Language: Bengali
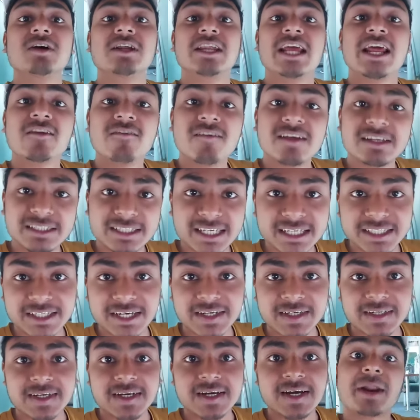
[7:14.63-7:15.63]
রেলওয়ে
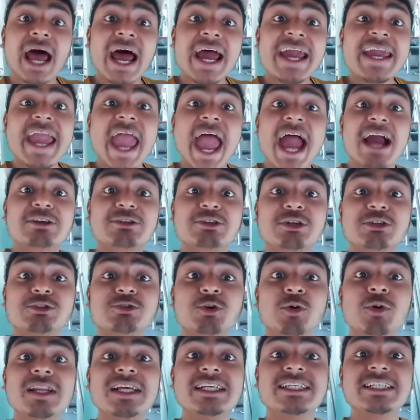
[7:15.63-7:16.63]
স্টেশন প্রায় একশো
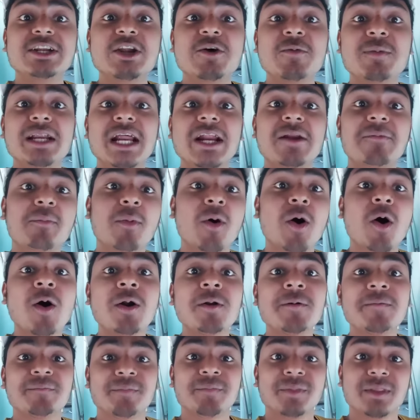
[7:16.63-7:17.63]
চল্লিশ কিলোমিটার পর
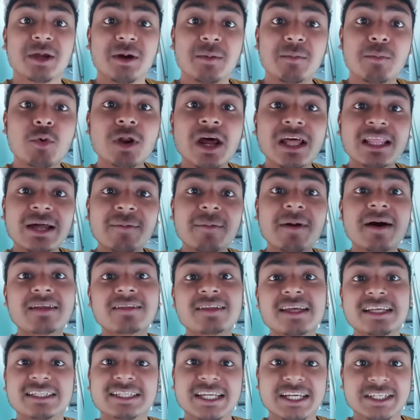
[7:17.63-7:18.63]
মুরাদাবাদ
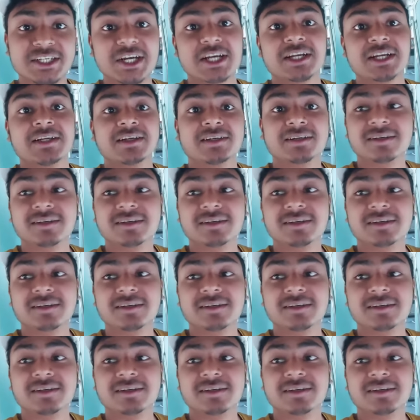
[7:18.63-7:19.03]
স্টেশন